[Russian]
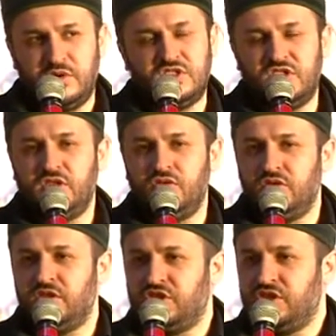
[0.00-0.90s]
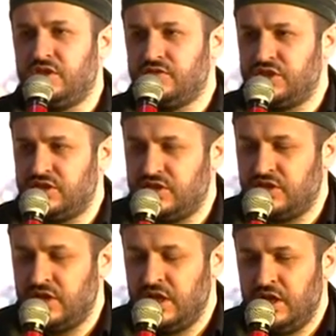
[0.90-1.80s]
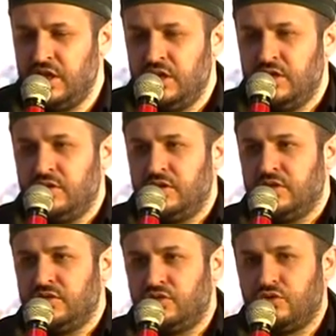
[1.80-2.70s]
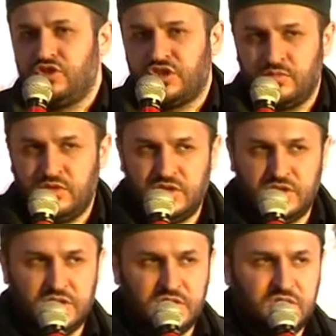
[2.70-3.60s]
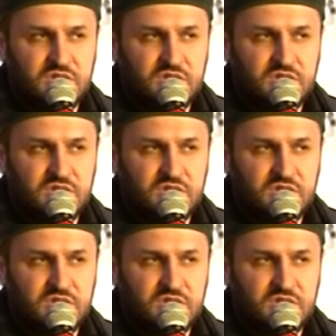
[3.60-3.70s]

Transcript: Простые люди, начитавшиеся строчками